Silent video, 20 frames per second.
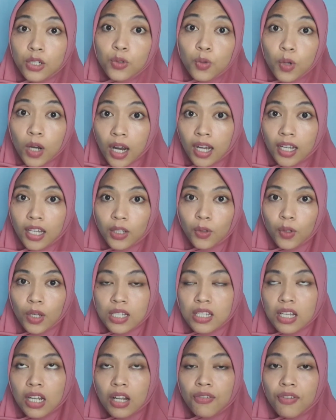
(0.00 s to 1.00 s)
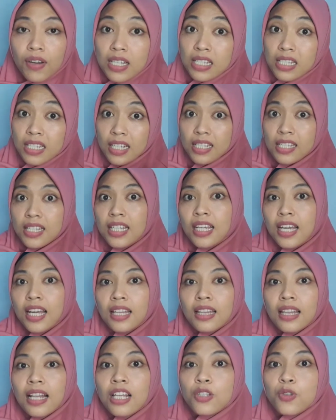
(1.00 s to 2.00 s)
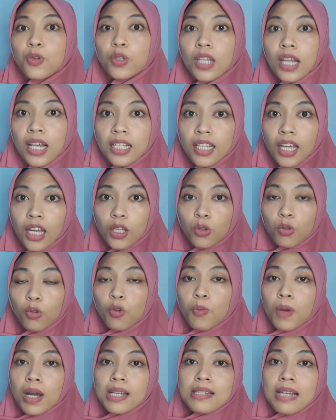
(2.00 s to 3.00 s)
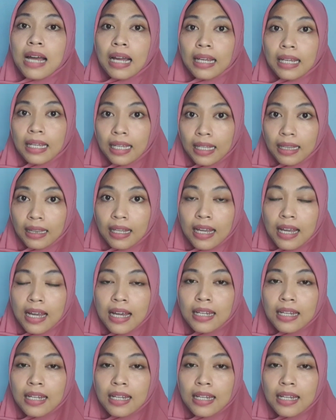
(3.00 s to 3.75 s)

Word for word: dua gitu ya setelah ke tingkat lanjutan yaitu rumah sakit.